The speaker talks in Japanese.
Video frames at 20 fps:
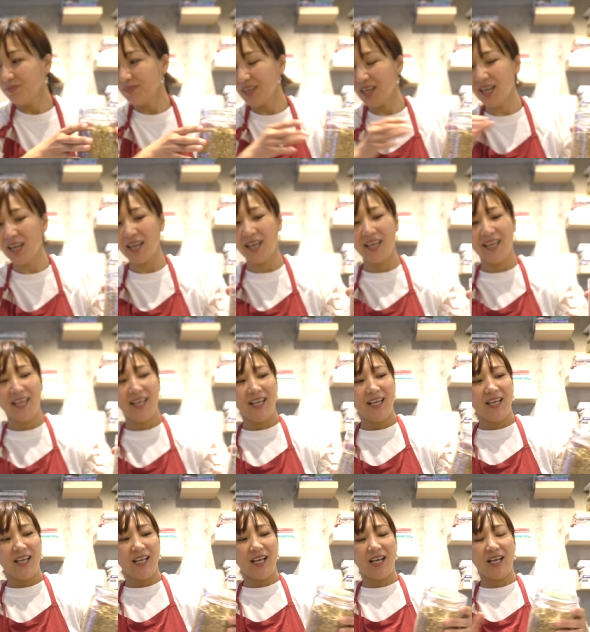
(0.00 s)
で
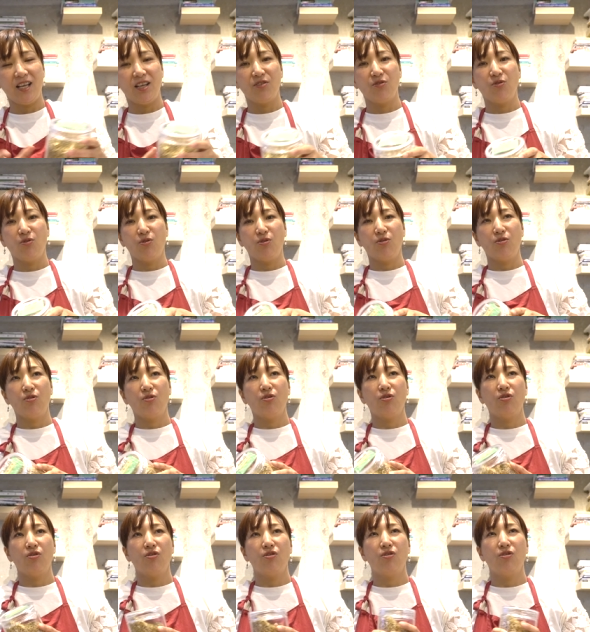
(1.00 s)
あ
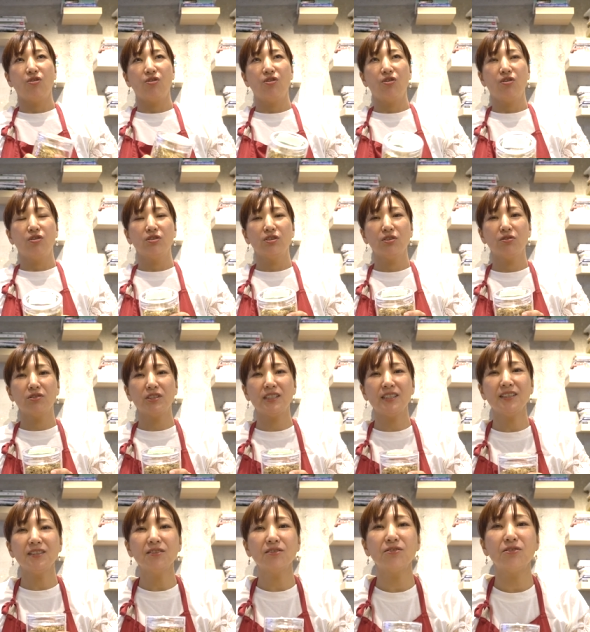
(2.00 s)
のー、ちょっと
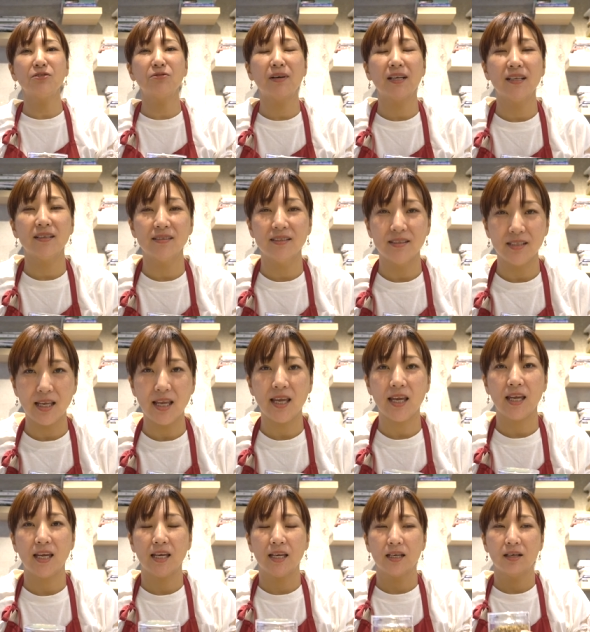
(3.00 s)
シングルはです
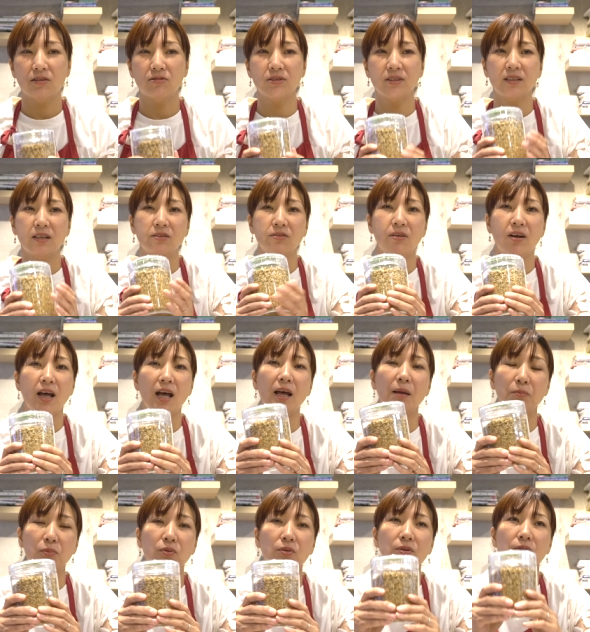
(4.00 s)
ね、こちらのハー